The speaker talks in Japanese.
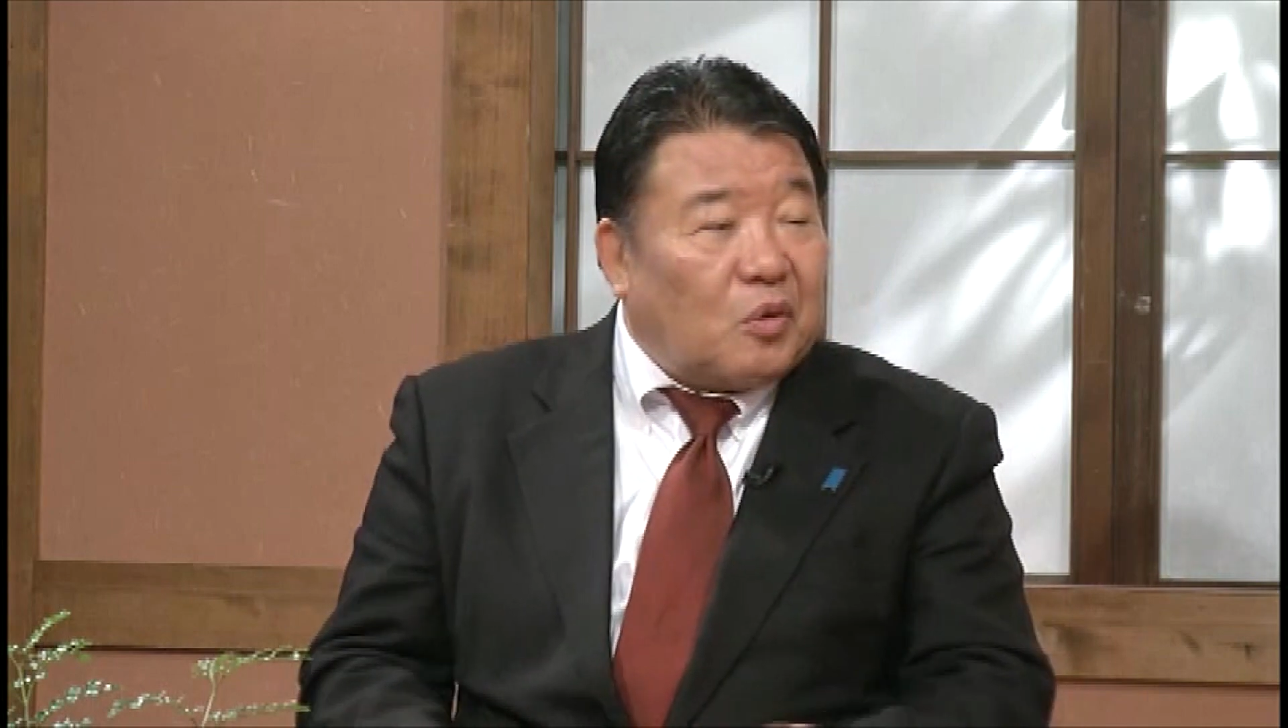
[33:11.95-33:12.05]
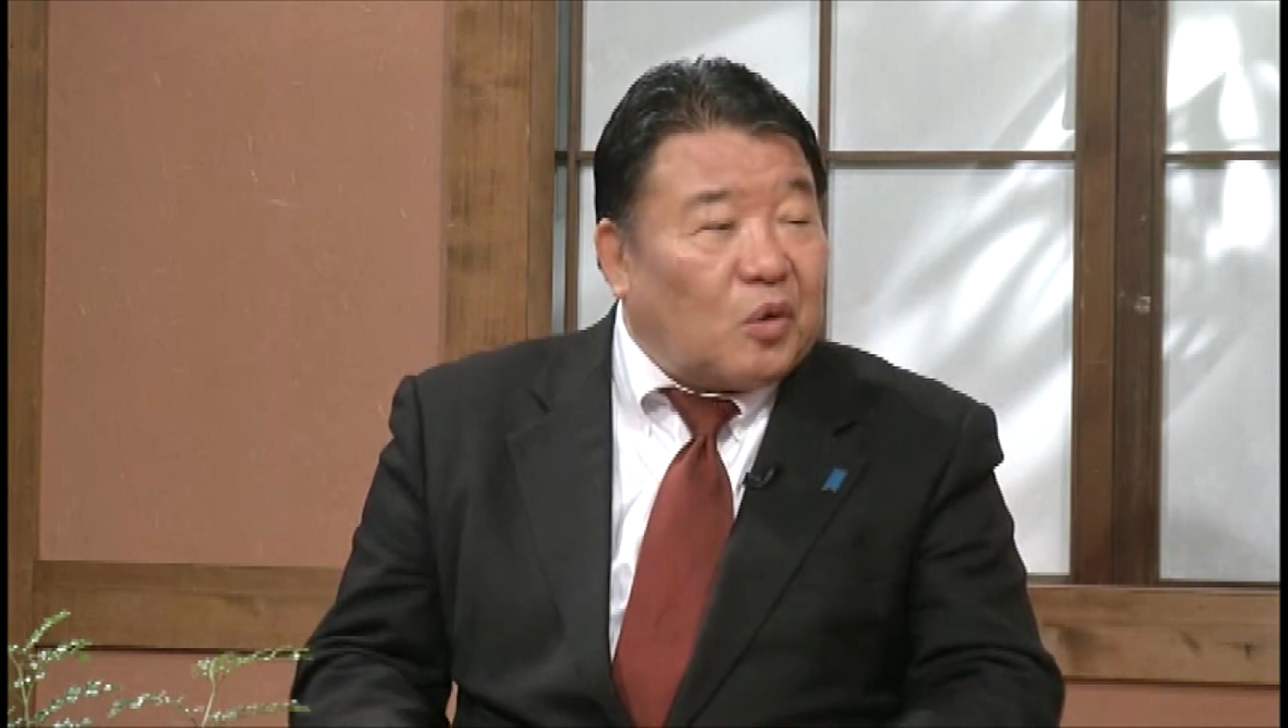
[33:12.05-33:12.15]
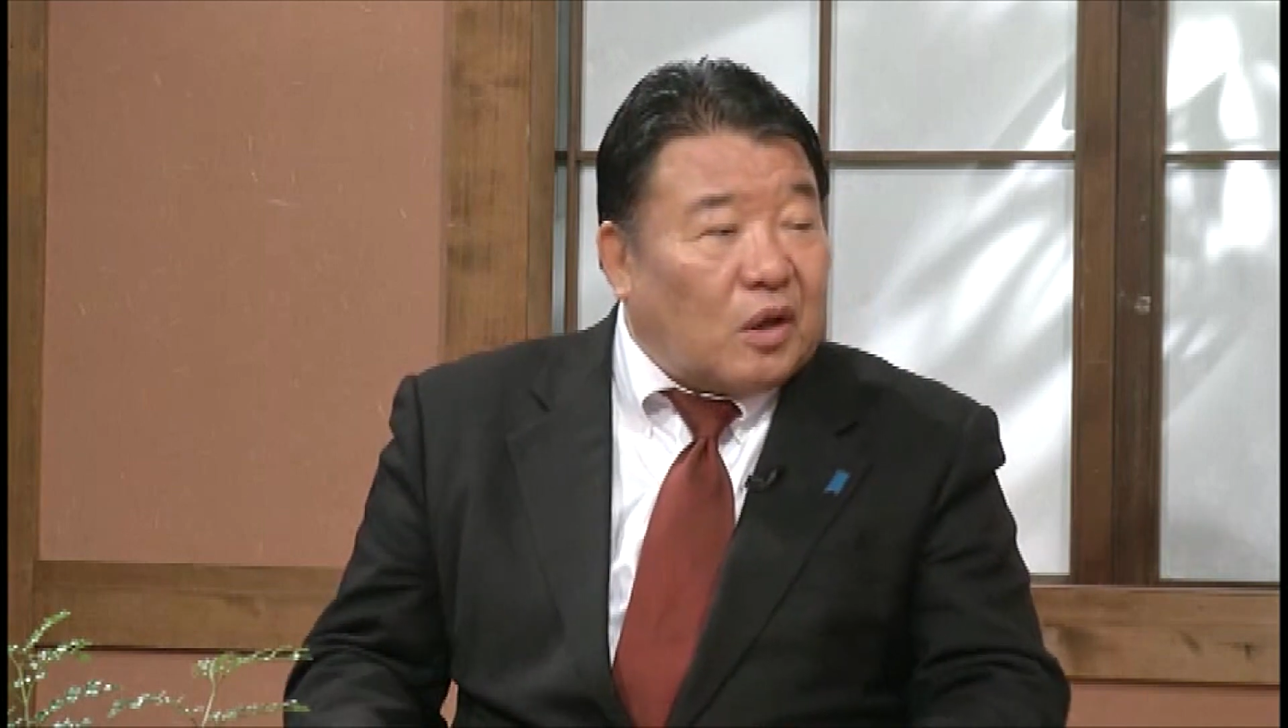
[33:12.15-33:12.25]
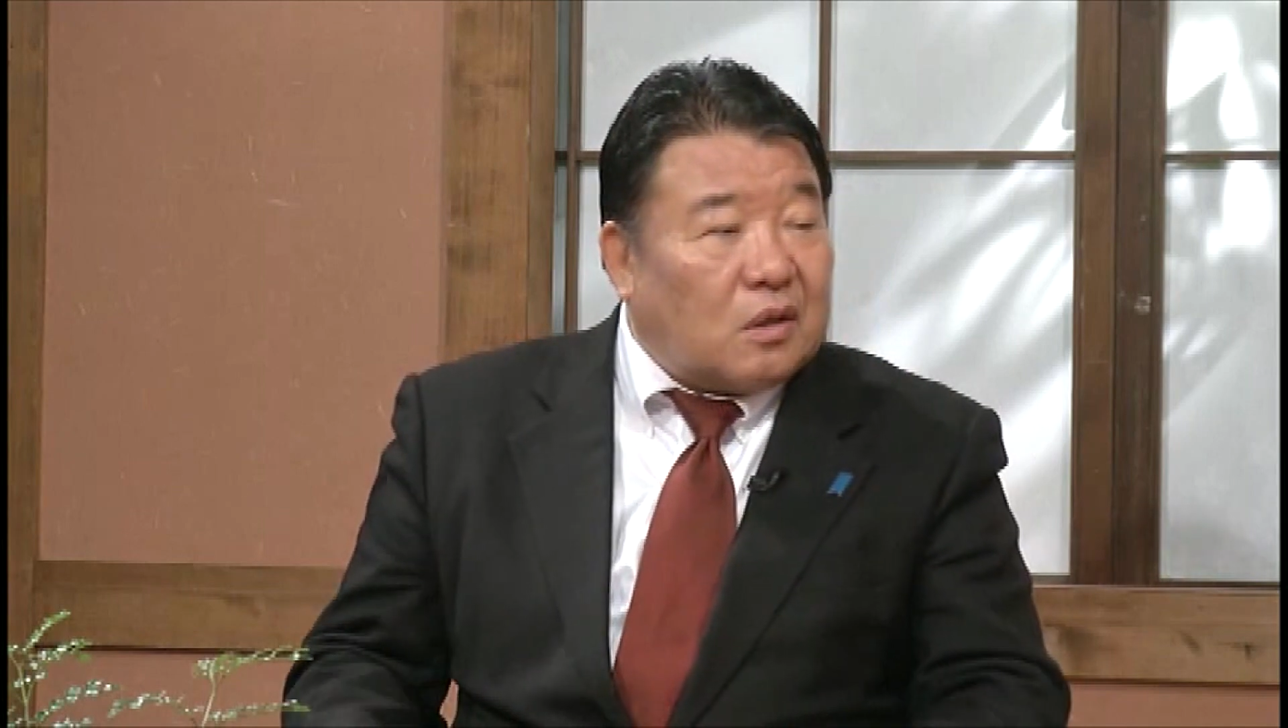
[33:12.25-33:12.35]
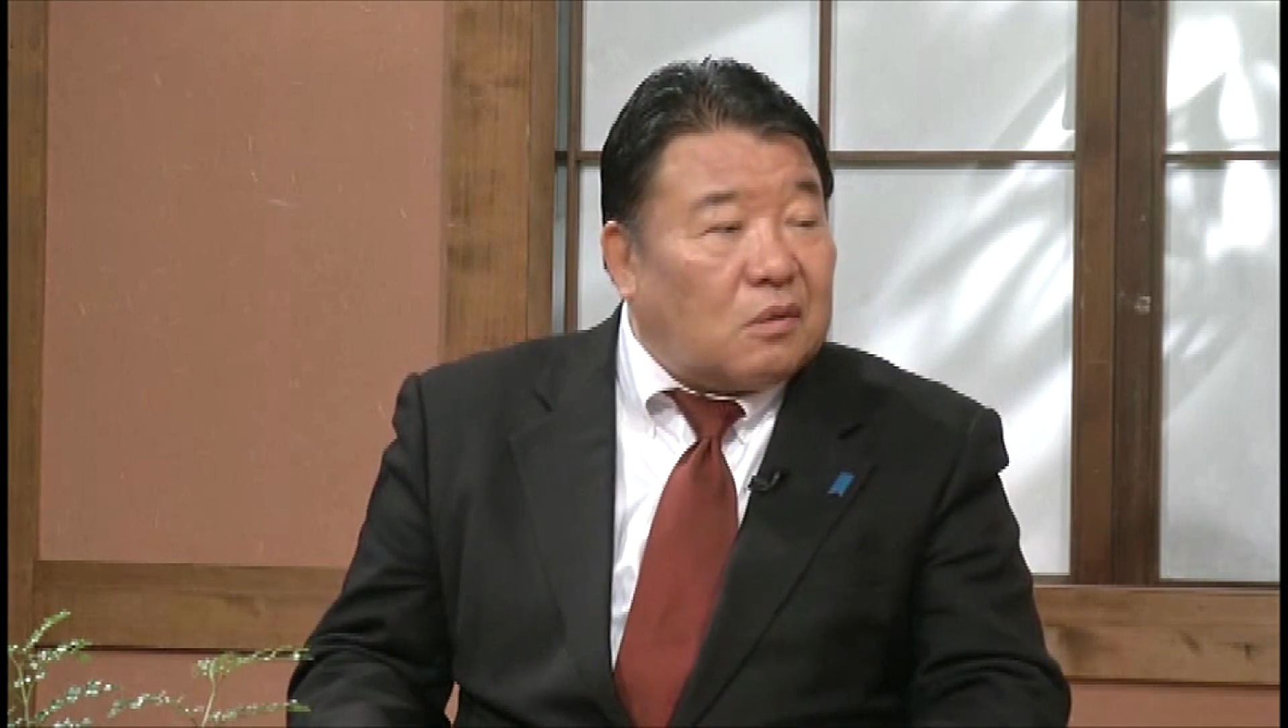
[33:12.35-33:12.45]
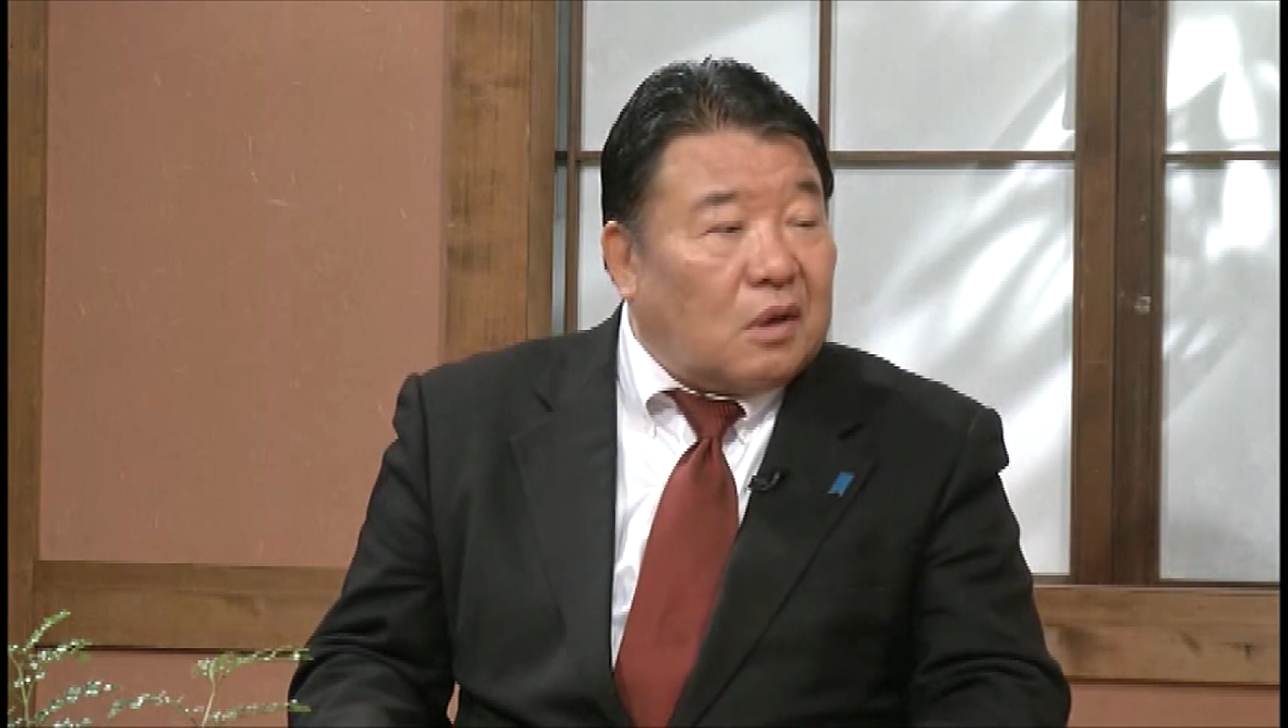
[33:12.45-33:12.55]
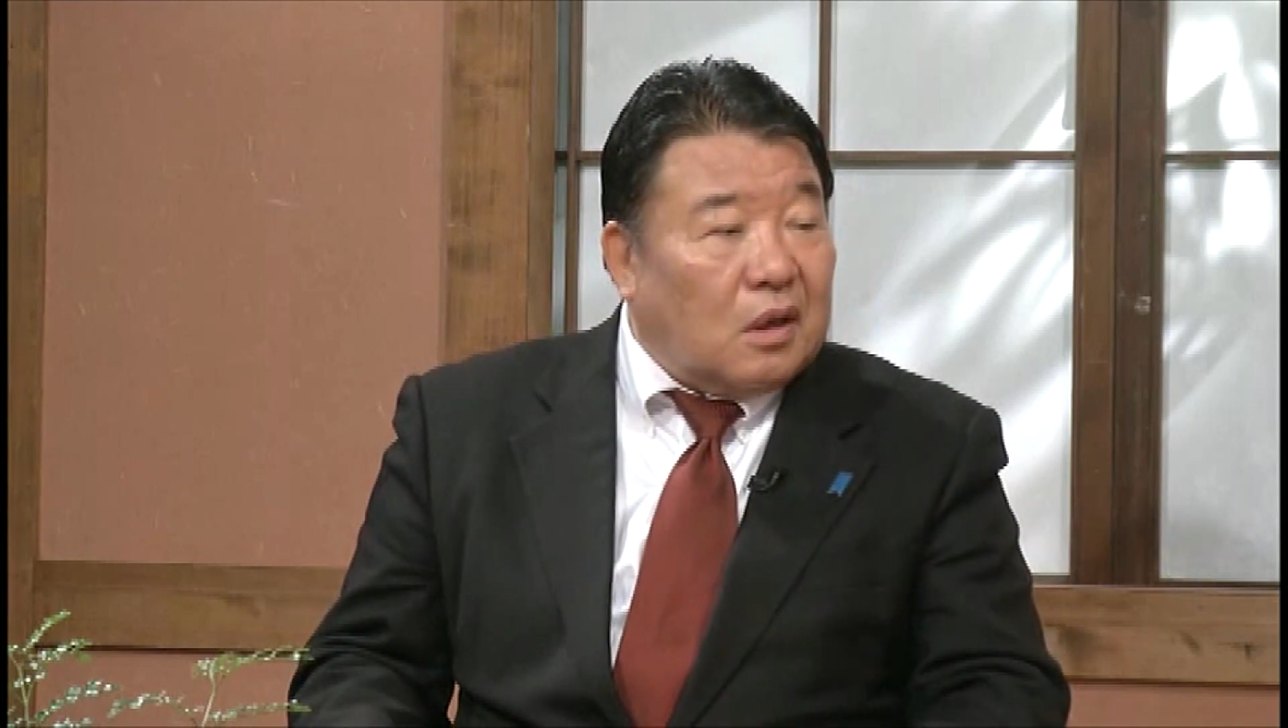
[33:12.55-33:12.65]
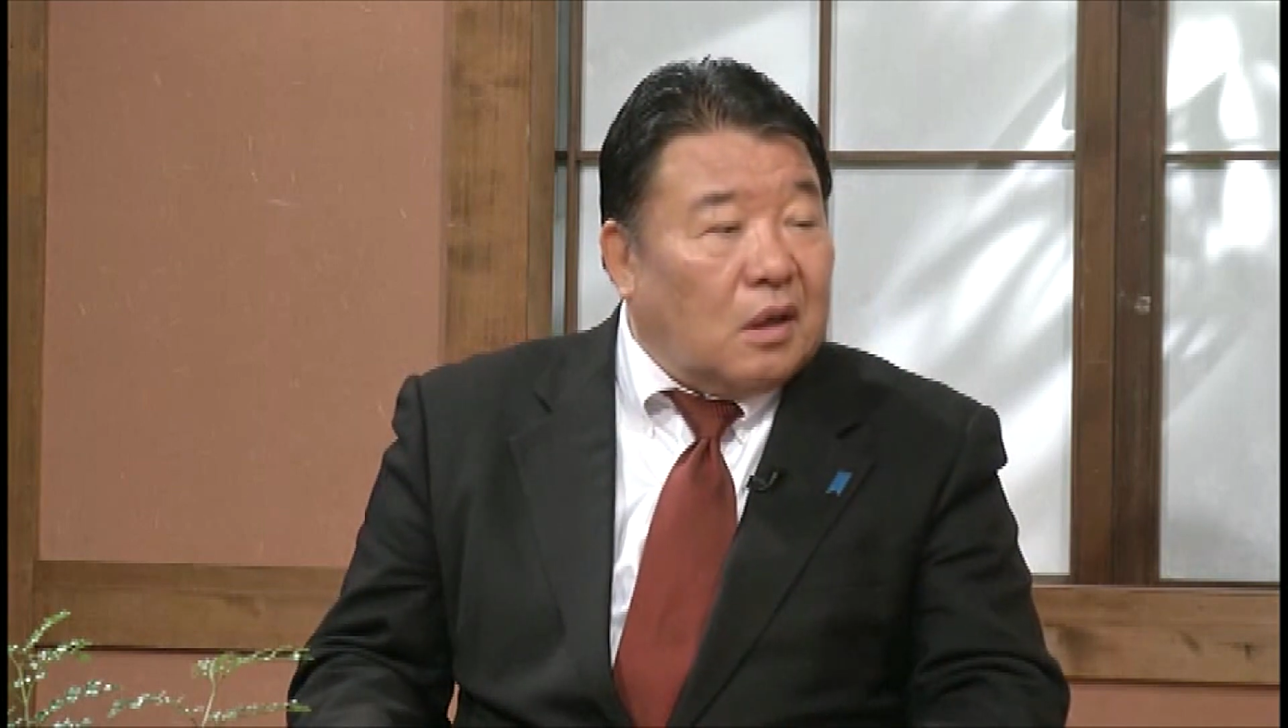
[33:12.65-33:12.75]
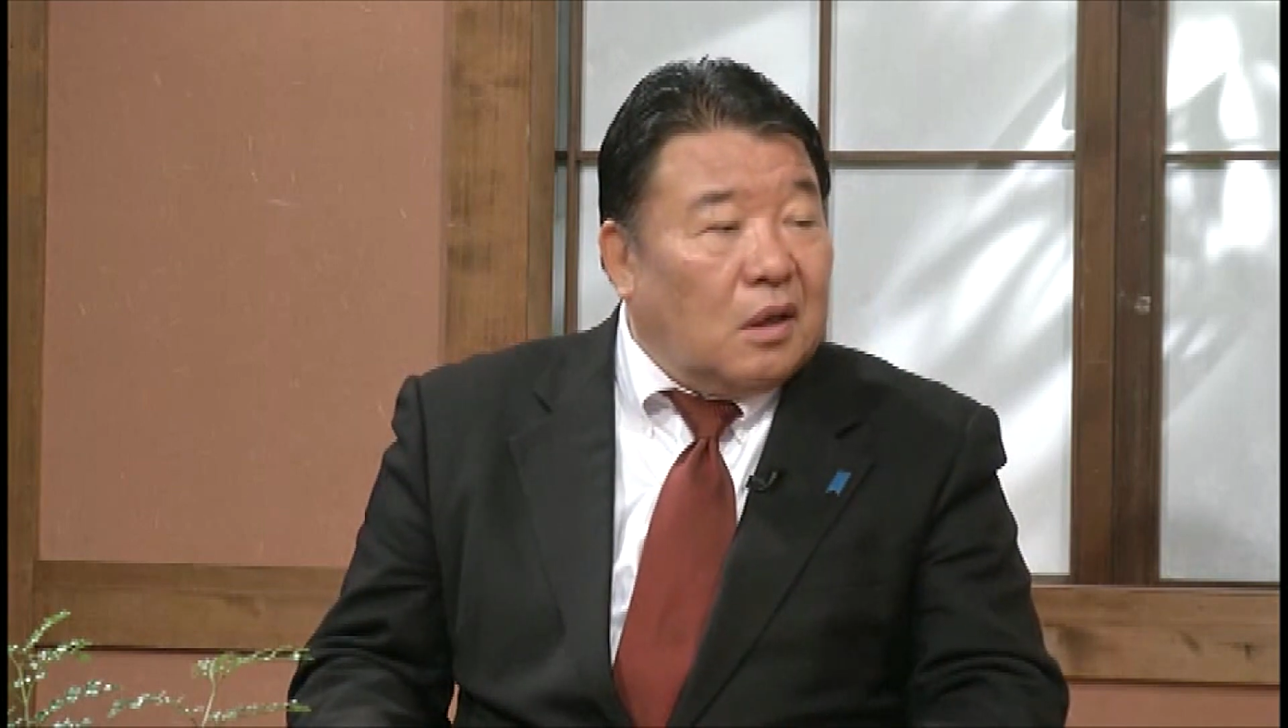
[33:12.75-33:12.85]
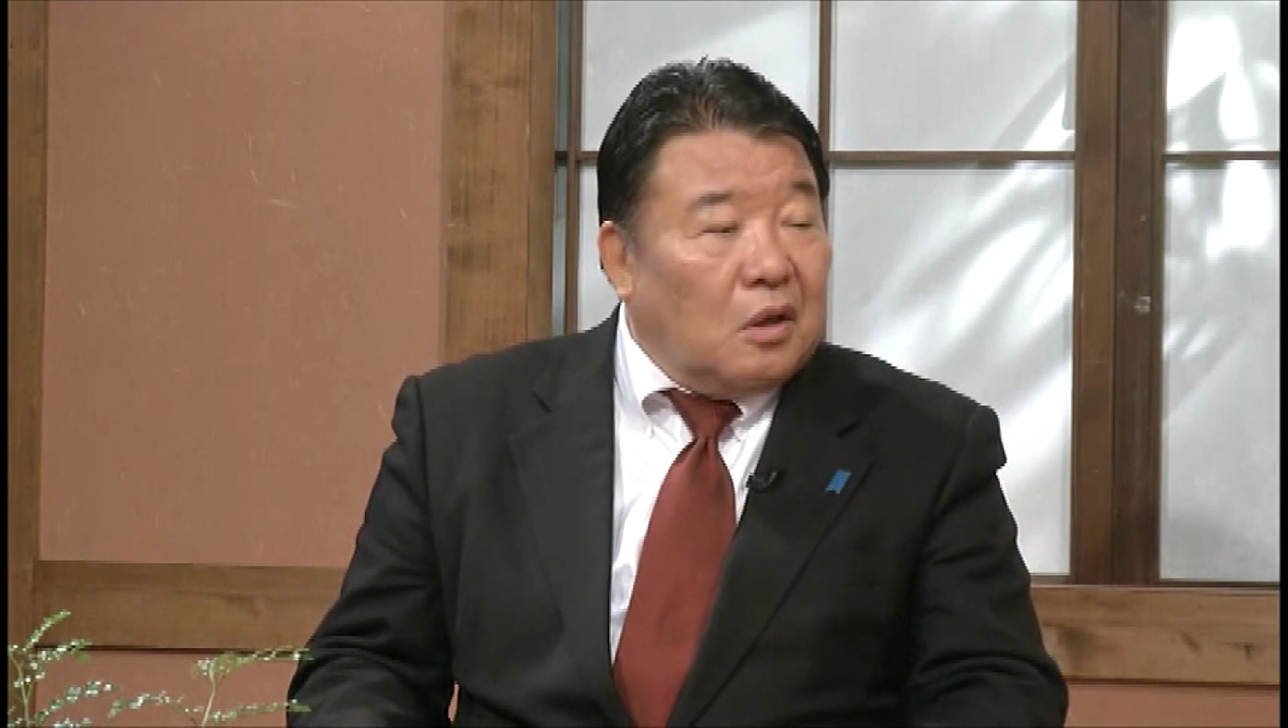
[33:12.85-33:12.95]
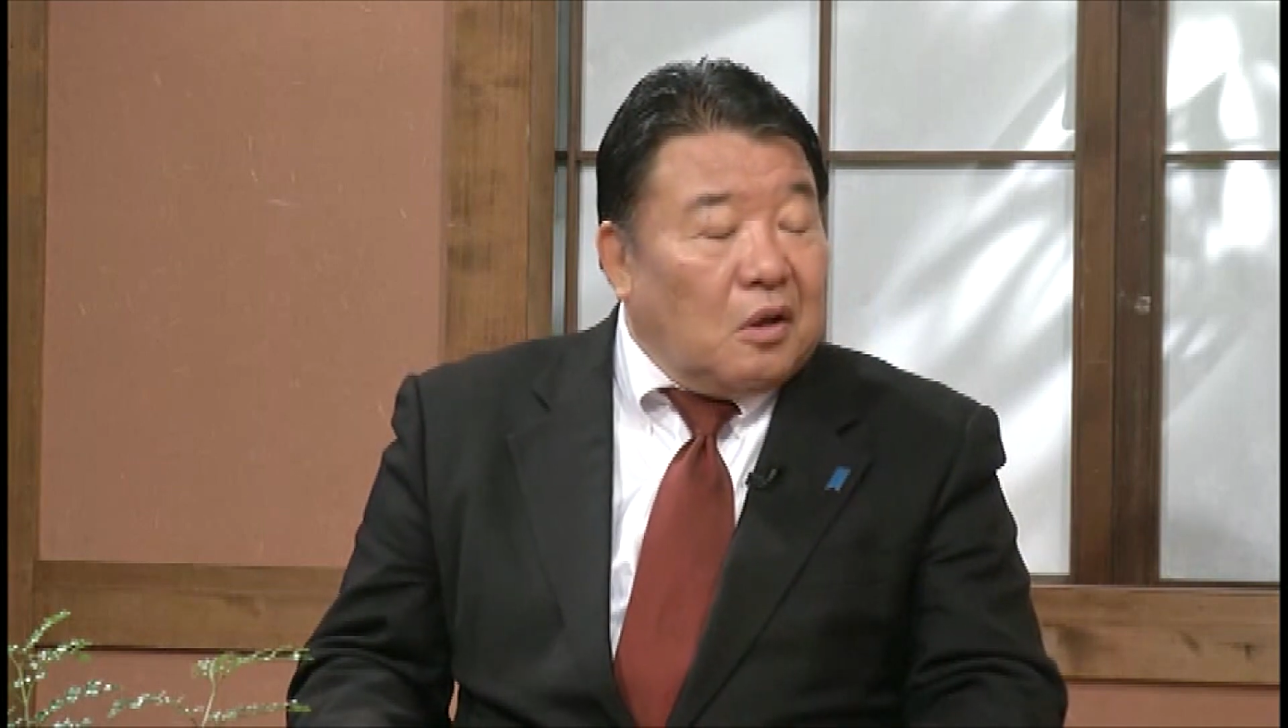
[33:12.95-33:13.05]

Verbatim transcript: るのかっていうのはね